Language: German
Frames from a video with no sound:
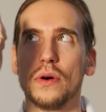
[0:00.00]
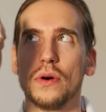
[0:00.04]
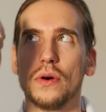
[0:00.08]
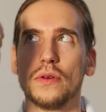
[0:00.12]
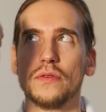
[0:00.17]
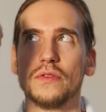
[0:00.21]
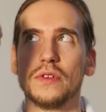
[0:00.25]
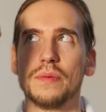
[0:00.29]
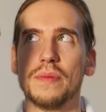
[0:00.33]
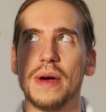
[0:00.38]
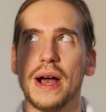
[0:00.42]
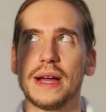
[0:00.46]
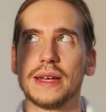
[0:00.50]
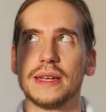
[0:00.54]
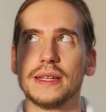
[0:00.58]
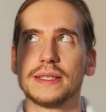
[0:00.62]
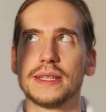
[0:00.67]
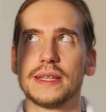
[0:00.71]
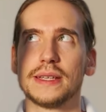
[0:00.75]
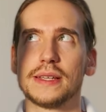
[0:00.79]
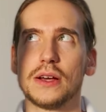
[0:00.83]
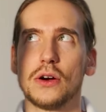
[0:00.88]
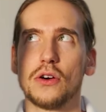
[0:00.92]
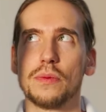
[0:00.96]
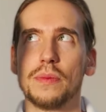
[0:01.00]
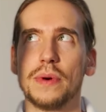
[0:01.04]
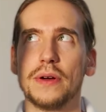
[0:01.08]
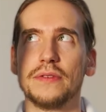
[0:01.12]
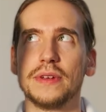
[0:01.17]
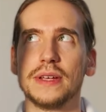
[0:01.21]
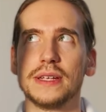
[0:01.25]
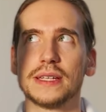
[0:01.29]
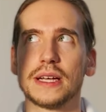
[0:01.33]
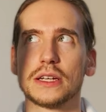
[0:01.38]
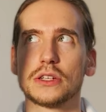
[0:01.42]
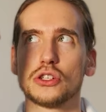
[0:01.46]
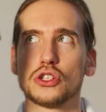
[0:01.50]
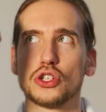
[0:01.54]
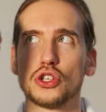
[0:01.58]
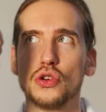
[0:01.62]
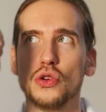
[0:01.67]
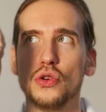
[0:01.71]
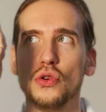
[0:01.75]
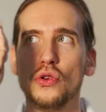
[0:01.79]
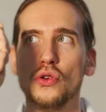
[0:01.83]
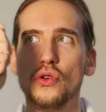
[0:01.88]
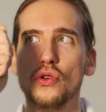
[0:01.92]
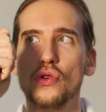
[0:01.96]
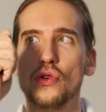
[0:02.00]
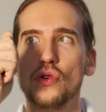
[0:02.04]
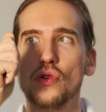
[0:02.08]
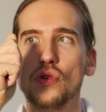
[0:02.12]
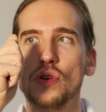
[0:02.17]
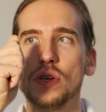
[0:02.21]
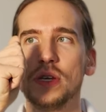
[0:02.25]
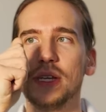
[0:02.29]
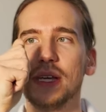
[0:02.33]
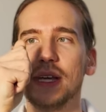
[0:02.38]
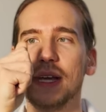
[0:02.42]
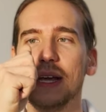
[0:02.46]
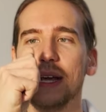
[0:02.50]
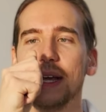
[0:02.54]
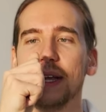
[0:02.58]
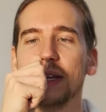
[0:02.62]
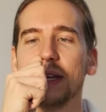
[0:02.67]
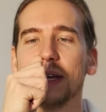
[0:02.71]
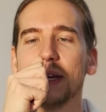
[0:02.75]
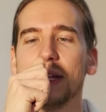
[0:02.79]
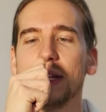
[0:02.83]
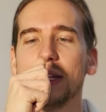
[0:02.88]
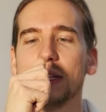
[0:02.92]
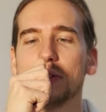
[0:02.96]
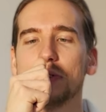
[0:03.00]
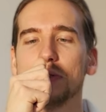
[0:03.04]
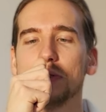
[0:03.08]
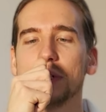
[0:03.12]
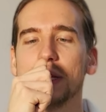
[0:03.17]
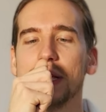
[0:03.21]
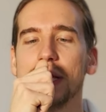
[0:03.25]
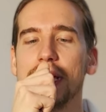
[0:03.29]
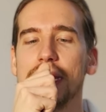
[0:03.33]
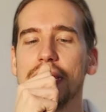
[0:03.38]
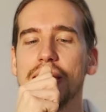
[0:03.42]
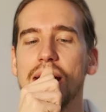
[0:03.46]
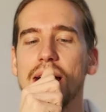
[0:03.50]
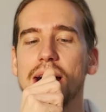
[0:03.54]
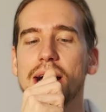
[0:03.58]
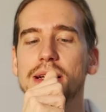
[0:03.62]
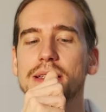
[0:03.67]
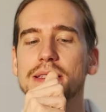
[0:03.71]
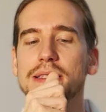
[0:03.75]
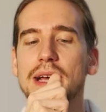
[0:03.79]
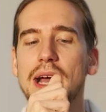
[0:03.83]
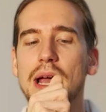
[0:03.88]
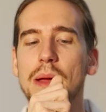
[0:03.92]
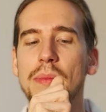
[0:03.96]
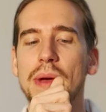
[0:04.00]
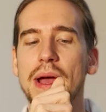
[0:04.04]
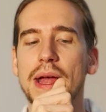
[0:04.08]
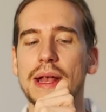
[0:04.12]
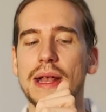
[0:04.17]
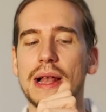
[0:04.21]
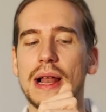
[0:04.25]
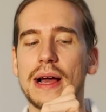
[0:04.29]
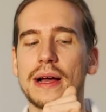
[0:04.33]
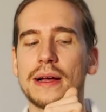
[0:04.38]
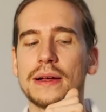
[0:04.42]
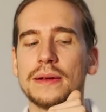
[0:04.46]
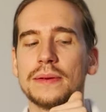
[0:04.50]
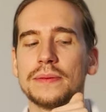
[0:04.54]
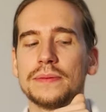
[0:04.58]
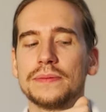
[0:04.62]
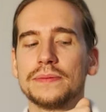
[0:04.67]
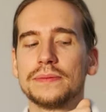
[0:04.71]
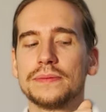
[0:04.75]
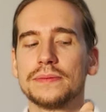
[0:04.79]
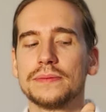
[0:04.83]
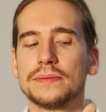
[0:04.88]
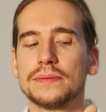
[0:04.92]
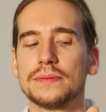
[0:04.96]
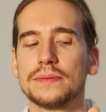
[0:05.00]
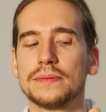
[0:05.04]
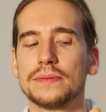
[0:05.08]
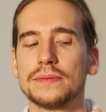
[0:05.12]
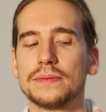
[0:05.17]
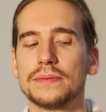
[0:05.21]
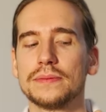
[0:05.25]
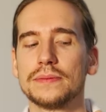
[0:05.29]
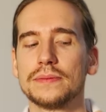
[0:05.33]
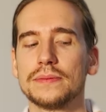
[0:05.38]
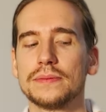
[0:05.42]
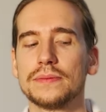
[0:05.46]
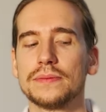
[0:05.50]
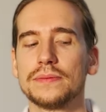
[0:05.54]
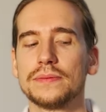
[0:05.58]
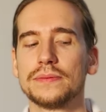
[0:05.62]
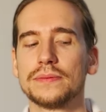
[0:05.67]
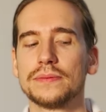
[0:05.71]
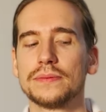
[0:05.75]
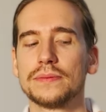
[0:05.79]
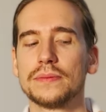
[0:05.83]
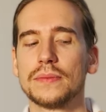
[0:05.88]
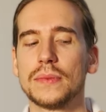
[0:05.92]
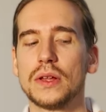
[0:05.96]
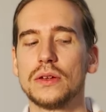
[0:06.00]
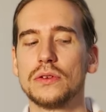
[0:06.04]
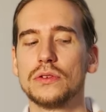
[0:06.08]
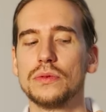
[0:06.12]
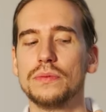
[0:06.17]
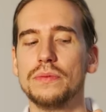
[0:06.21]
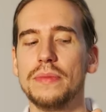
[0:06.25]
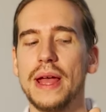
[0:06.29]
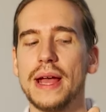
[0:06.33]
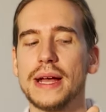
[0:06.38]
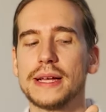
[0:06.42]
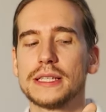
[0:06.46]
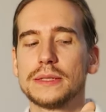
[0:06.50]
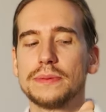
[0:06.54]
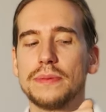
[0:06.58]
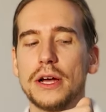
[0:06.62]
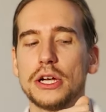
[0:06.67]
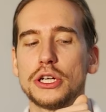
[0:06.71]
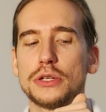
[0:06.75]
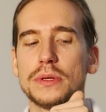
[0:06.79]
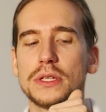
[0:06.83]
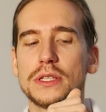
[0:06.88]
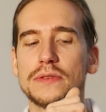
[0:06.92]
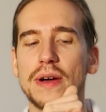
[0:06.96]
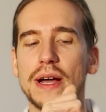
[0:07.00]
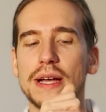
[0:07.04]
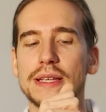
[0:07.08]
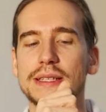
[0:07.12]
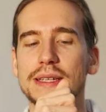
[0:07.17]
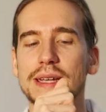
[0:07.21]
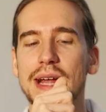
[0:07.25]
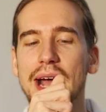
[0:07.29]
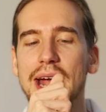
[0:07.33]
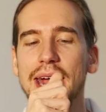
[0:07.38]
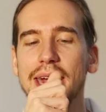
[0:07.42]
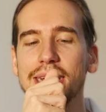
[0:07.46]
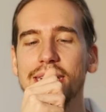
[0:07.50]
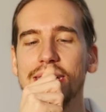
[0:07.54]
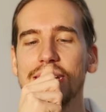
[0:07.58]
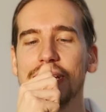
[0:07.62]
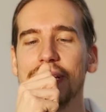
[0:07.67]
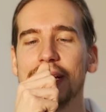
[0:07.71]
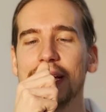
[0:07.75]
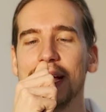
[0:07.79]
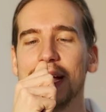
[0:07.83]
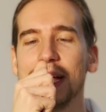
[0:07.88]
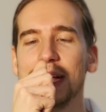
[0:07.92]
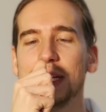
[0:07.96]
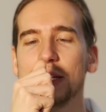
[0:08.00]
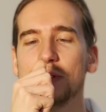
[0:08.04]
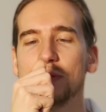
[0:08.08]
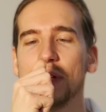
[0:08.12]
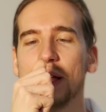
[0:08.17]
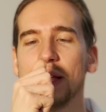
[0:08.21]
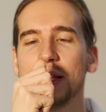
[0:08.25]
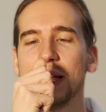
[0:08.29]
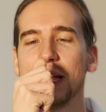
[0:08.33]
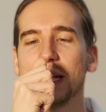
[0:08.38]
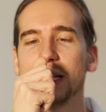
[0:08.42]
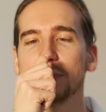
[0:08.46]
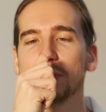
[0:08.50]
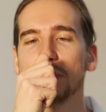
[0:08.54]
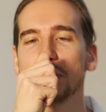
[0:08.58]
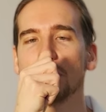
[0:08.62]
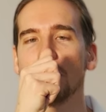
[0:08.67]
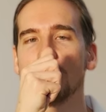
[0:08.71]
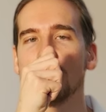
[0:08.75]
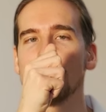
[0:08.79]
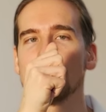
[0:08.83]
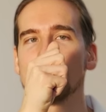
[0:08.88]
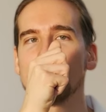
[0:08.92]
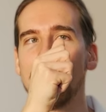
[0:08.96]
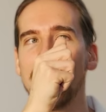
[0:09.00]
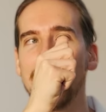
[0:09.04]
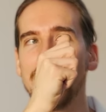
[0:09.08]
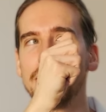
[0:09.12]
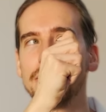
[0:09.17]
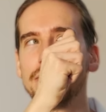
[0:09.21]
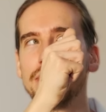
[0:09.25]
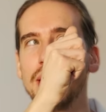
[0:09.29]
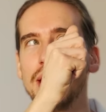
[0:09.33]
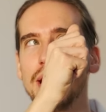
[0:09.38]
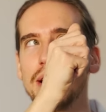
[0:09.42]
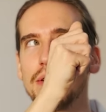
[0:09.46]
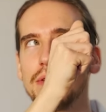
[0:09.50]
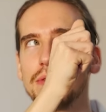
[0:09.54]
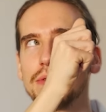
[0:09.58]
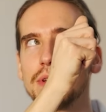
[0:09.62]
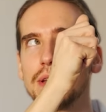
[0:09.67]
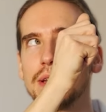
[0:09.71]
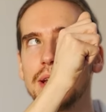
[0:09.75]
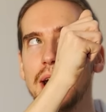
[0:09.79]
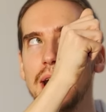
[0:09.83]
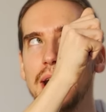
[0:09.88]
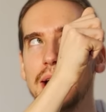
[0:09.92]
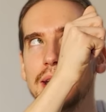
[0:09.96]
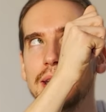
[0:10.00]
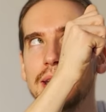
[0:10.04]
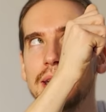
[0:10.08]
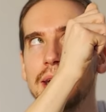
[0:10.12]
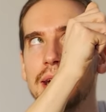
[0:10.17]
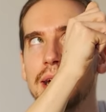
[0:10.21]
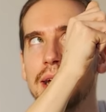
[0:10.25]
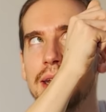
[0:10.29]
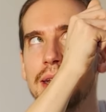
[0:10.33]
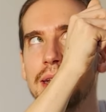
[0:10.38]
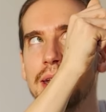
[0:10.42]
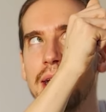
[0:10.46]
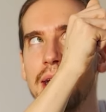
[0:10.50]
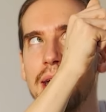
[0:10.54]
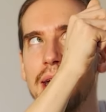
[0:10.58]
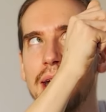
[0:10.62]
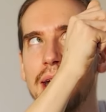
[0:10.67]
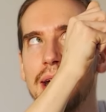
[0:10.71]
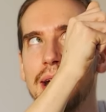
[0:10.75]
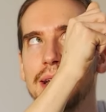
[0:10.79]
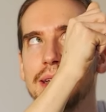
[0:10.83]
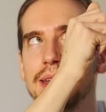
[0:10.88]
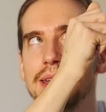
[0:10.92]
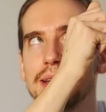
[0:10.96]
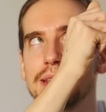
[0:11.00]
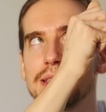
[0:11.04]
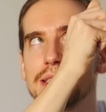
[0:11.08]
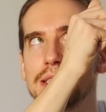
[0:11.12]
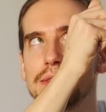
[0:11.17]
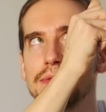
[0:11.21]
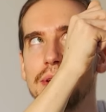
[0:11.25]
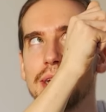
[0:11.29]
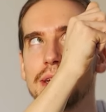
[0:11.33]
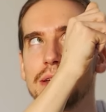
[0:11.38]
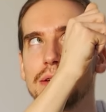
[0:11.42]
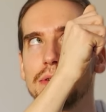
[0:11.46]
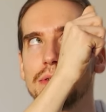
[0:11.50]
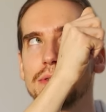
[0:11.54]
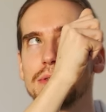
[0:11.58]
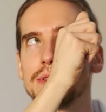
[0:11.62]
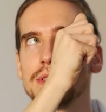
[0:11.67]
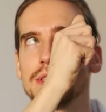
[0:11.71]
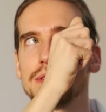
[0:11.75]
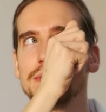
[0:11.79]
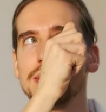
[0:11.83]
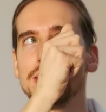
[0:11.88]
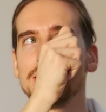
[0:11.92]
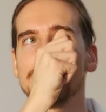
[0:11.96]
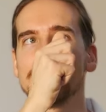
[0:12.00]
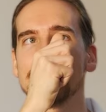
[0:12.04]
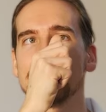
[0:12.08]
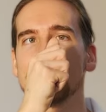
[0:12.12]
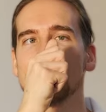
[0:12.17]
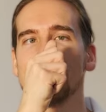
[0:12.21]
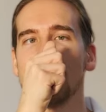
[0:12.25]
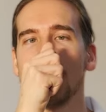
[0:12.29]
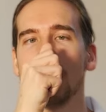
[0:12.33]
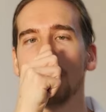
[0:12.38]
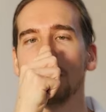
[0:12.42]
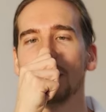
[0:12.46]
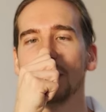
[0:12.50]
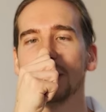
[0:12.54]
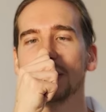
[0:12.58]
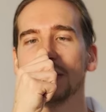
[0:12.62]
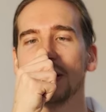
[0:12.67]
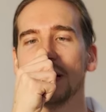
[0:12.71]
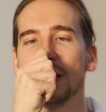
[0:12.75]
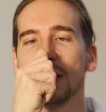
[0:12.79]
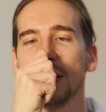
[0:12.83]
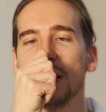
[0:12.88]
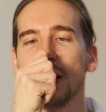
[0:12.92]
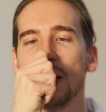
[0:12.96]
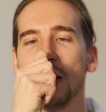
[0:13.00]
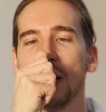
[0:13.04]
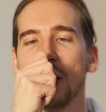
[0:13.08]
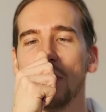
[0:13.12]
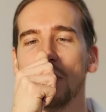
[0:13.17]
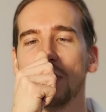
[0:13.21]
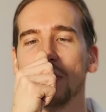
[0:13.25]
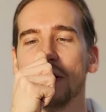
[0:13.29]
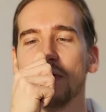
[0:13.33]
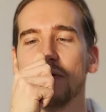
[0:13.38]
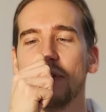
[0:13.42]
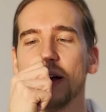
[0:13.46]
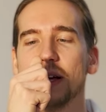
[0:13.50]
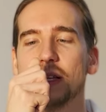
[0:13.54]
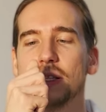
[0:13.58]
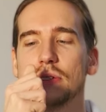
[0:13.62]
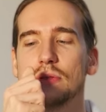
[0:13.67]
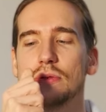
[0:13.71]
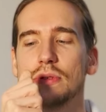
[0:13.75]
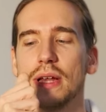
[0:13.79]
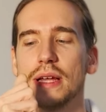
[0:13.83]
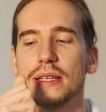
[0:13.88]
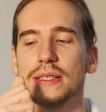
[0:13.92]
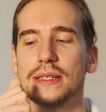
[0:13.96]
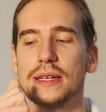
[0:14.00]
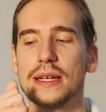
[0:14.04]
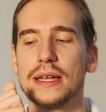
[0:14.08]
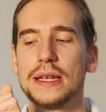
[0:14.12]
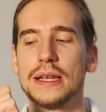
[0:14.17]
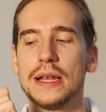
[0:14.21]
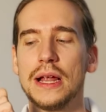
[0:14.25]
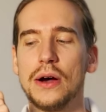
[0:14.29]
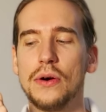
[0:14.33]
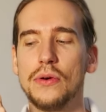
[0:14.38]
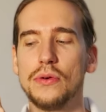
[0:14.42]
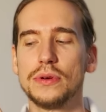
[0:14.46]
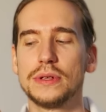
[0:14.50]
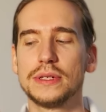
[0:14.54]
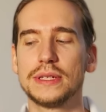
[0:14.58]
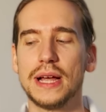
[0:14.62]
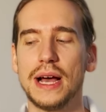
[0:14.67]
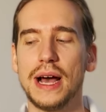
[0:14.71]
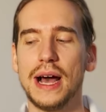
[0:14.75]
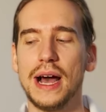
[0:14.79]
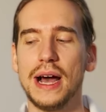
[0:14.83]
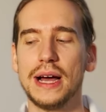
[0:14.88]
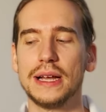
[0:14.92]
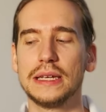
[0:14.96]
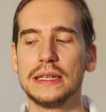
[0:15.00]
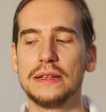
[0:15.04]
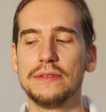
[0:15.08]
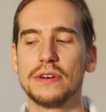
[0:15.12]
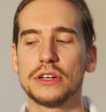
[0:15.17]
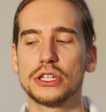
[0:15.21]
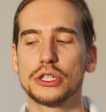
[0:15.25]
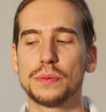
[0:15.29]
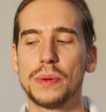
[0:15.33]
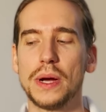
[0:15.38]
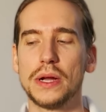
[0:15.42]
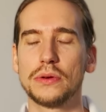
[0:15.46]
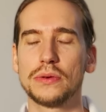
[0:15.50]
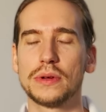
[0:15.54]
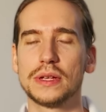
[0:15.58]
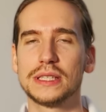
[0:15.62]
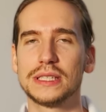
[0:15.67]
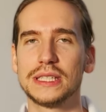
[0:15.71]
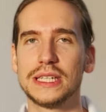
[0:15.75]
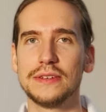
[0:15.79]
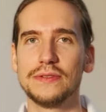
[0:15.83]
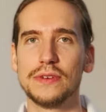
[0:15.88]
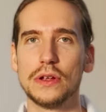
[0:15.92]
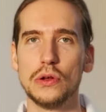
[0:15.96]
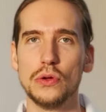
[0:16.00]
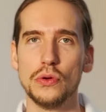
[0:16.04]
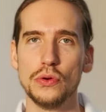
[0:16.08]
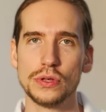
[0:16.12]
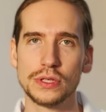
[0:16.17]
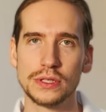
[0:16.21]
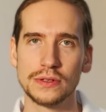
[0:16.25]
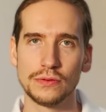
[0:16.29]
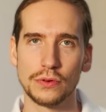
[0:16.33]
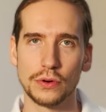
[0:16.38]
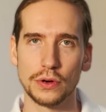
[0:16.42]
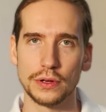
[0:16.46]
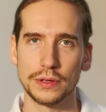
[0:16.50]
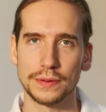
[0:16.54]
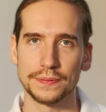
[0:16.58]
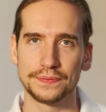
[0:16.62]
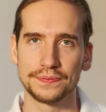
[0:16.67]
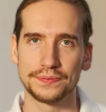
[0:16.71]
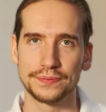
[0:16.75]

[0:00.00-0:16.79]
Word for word: Und wir machen das jetzt auch mal, wie gesagt, schön jede Richtung, jede Achse einmal entlang. Und du merkst beispielsweise, in einigen Richtungen geht es besonders einfach und in anderen, da zwickt und zwickt es ja ein bisschen. Und dann weißt du, dass genau da die Verspannung ist, die wir lösen wollen.